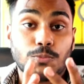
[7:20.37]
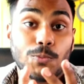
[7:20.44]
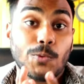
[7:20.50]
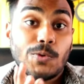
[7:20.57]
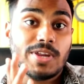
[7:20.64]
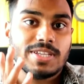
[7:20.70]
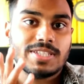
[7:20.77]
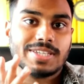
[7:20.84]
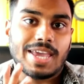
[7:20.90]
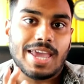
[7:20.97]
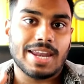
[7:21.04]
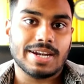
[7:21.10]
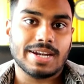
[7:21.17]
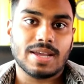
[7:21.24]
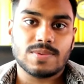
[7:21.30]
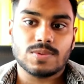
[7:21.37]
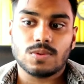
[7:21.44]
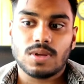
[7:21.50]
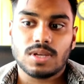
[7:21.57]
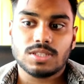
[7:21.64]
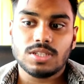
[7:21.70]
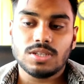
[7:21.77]
পোলের যে হ্যান্ড
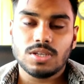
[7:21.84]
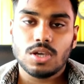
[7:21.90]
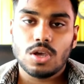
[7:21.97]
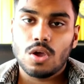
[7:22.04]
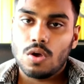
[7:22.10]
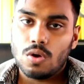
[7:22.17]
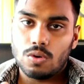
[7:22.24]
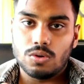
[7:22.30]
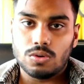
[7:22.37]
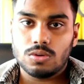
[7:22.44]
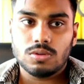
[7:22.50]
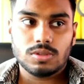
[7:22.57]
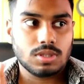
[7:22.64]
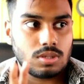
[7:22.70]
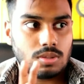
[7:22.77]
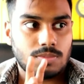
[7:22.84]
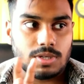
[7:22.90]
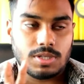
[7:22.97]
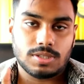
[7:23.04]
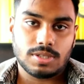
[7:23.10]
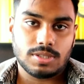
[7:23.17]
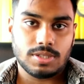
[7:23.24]
গ্লাভসগুলো আছে ওগুলো তারা
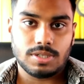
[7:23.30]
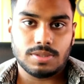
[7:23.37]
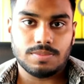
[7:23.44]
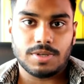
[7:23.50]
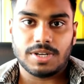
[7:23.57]
মানে তাদের